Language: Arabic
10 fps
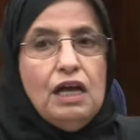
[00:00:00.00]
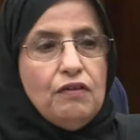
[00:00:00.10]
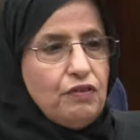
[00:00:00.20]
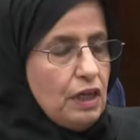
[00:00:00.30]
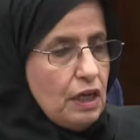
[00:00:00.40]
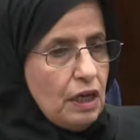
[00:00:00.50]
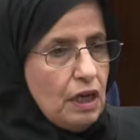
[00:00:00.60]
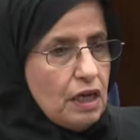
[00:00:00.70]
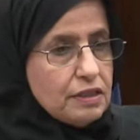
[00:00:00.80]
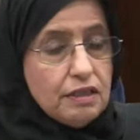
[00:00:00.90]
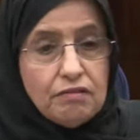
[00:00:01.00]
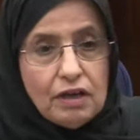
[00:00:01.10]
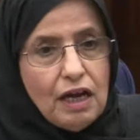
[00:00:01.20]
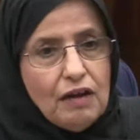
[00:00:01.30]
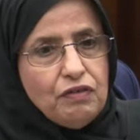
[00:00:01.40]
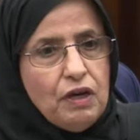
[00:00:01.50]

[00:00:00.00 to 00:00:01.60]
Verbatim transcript: في آه، سترة في